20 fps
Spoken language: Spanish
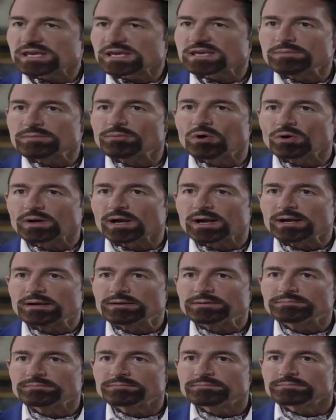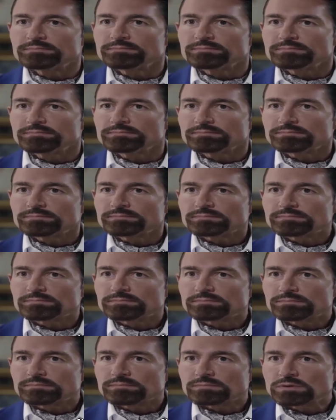Se equivoca.
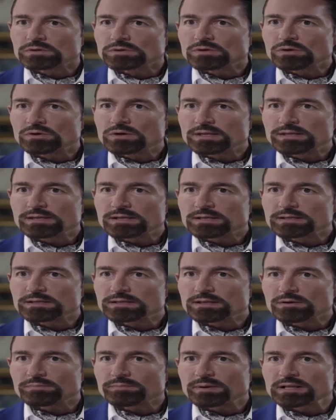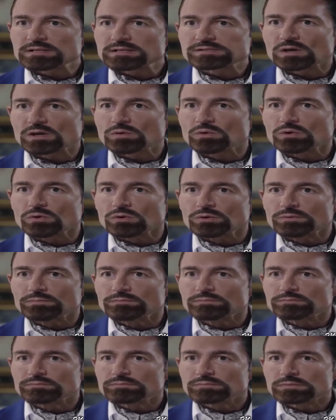Yo le di el dinero para el seguro
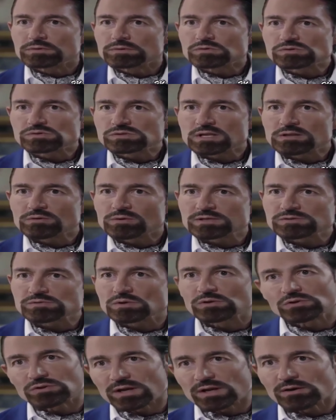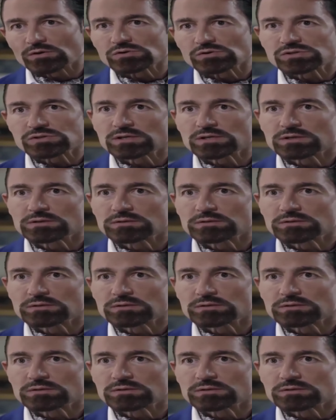y usted lo gastó en otra cosa.